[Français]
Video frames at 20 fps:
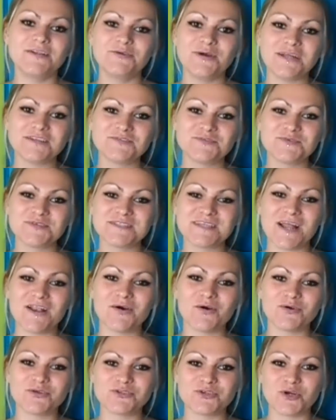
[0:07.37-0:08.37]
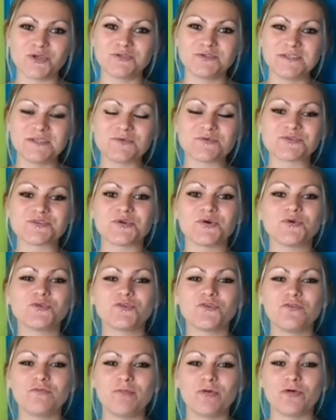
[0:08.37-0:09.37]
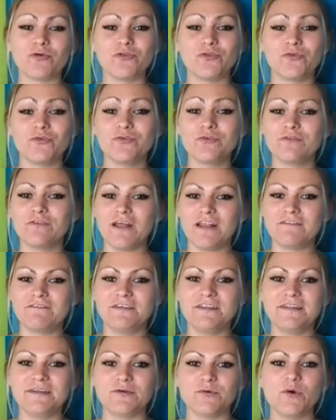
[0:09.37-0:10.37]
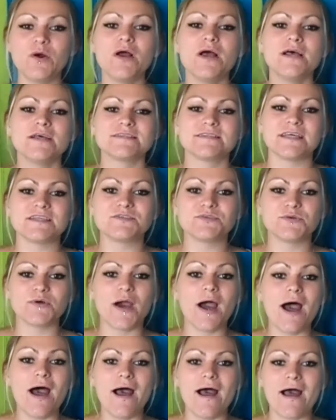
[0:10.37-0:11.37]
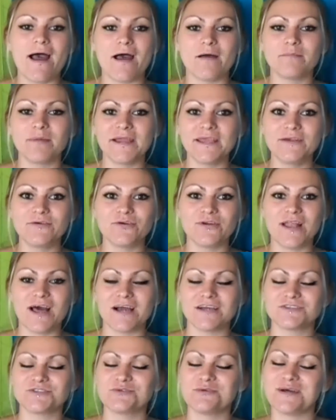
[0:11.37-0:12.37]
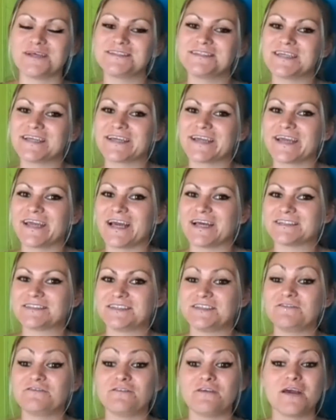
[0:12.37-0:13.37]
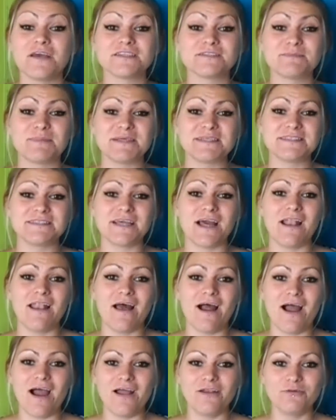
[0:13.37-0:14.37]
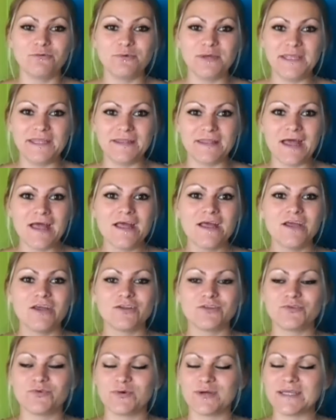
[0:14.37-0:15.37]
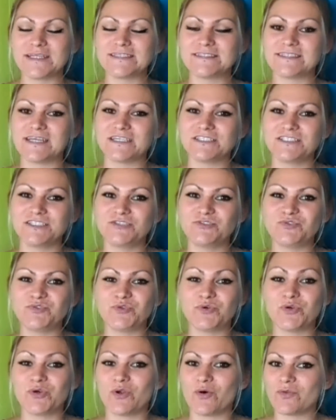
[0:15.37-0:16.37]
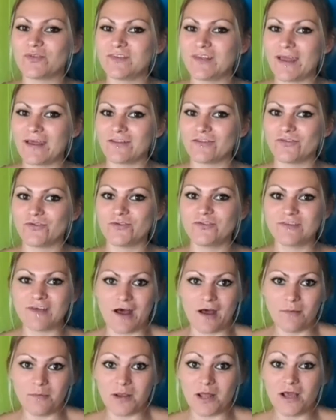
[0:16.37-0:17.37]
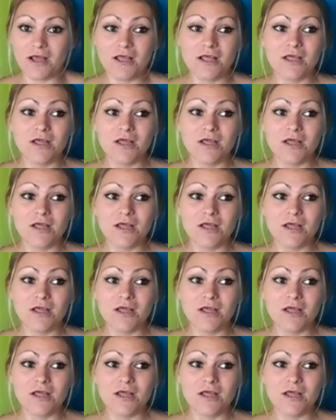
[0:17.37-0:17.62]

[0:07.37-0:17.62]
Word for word: à tous, alors aujourd'hui on se retrouve pour une nouvelle vidéo, ça sera un bricolage, loisir créatif, spécial Halloween. Donc il s'agit d'une lanterne de table